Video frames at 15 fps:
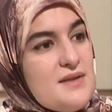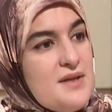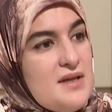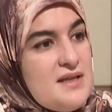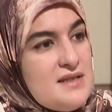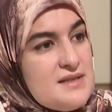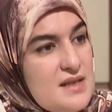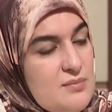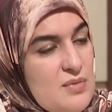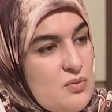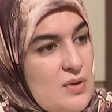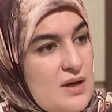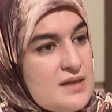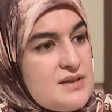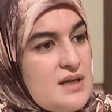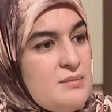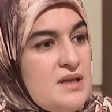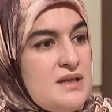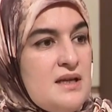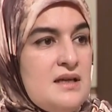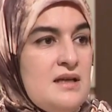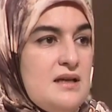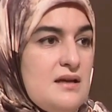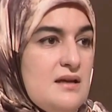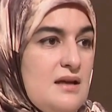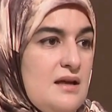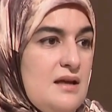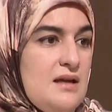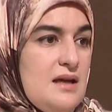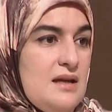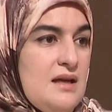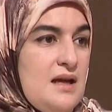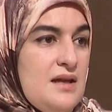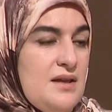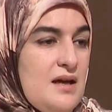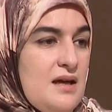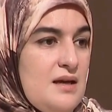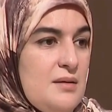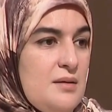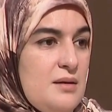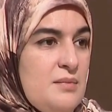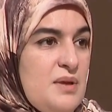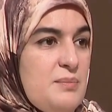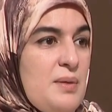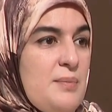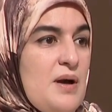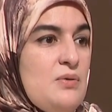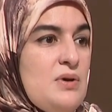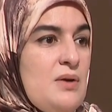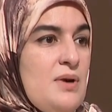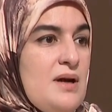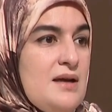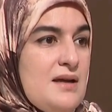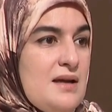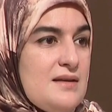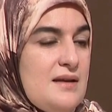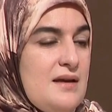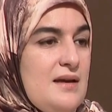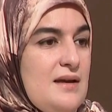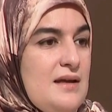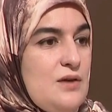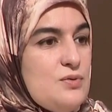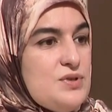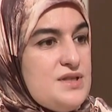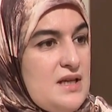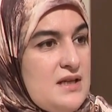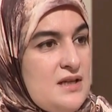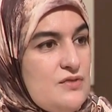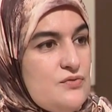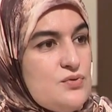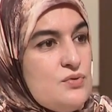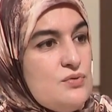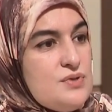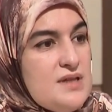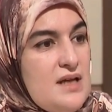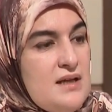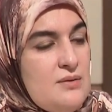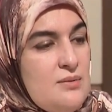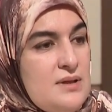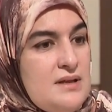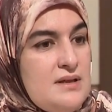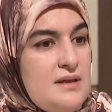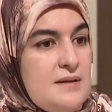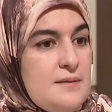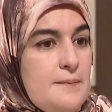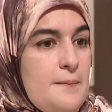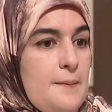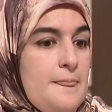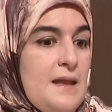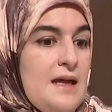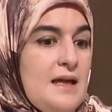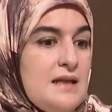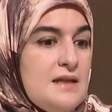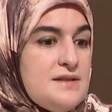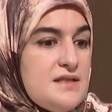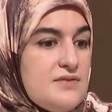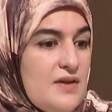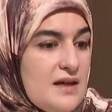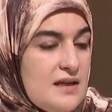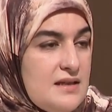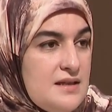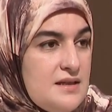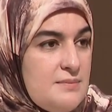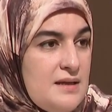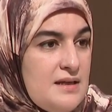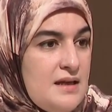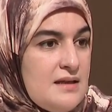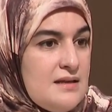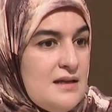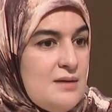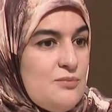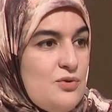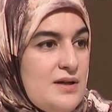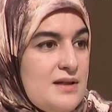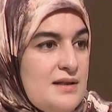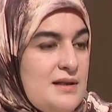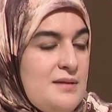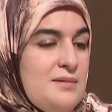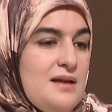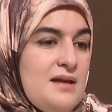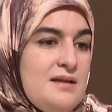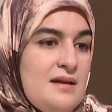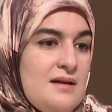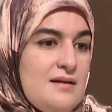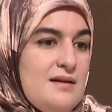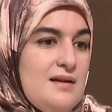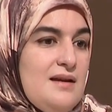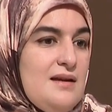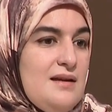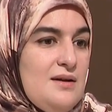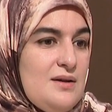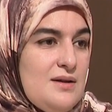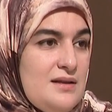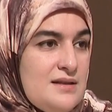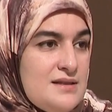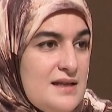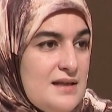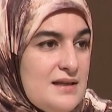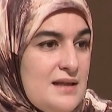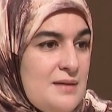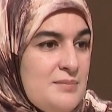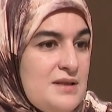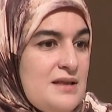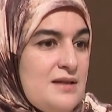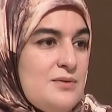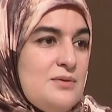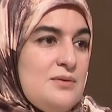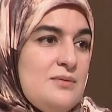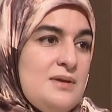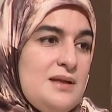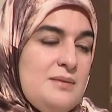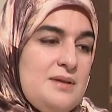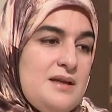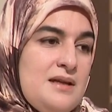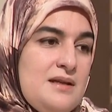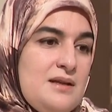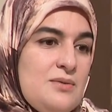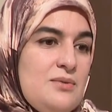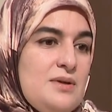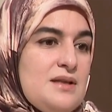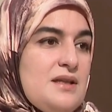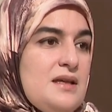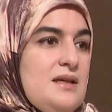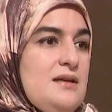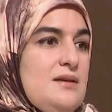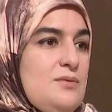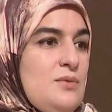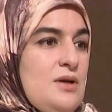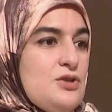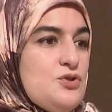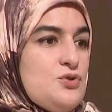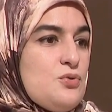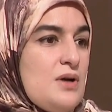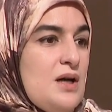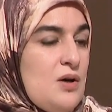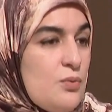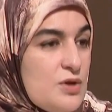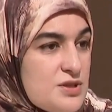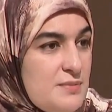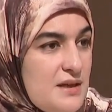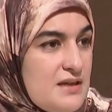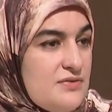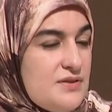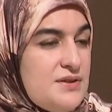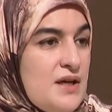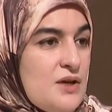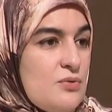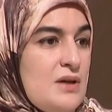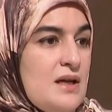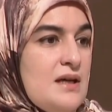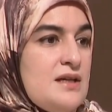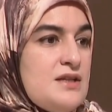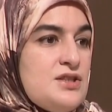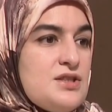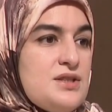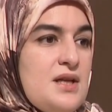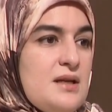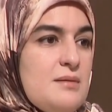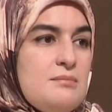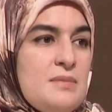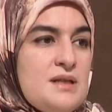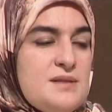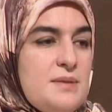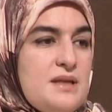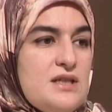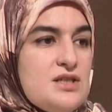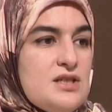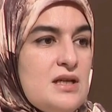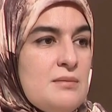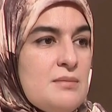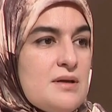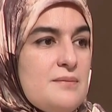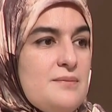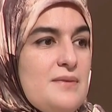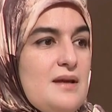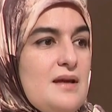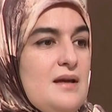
استطاع الانسان ما هو اكثر من ذلك يعني هذا من باب اولى واكد يوسع على نفسه ويوسع على والديه الاتفاق الذي بين هذا الاب وهذا الابن ان يساعد الاب ديالو والابن انه يعطيه واحد الشقه واش معاه في الدار ولا خارج الدار ما تبينش الامر